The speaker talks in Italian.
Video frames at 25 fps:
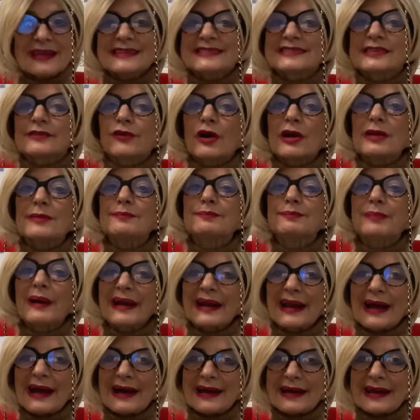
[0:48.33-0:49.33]
Se vuoi
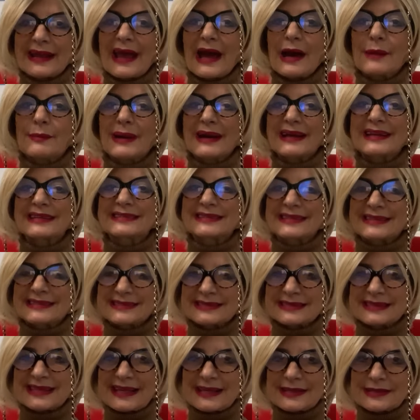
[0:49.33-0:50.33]
imparare a amare te
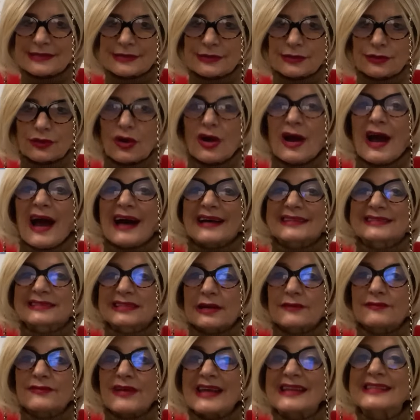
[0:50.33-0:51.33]
stesso
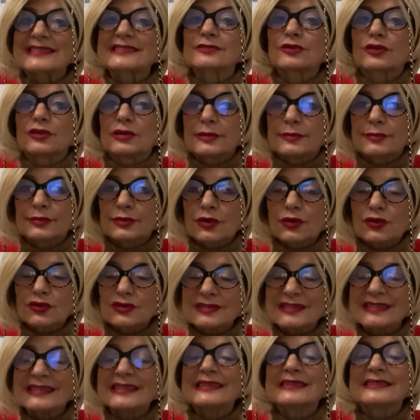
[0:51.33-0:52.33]
attraverso
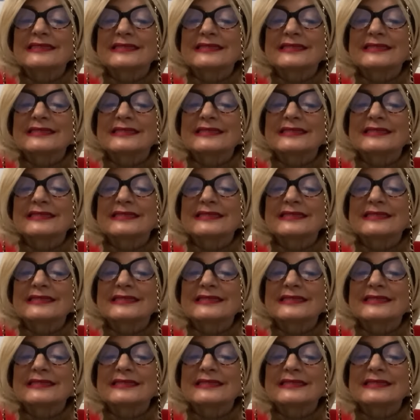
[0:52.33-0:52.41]
l'ipnosi,